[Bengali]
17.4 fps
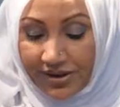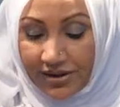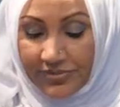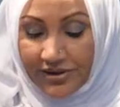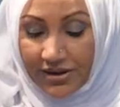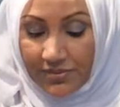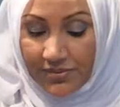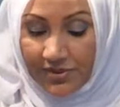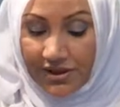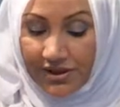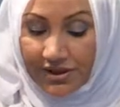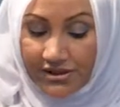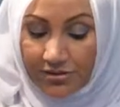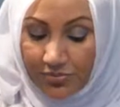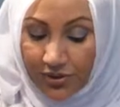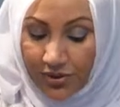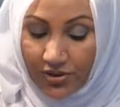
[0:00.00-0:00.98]
বাট আপনারা
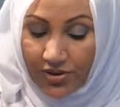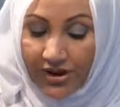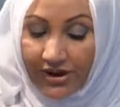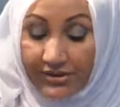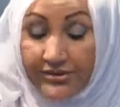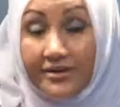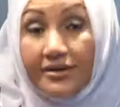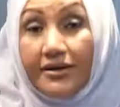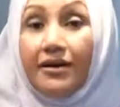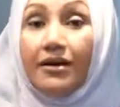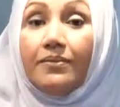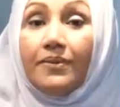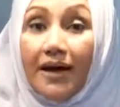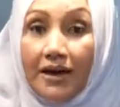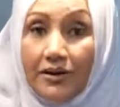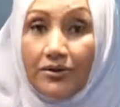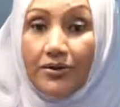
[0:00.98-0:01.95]
একটা বড় হাঁড়িতে নিলে
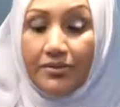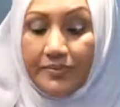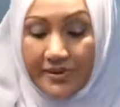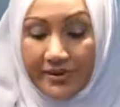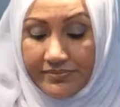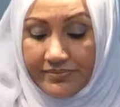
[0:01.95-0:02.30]
ভালো হবে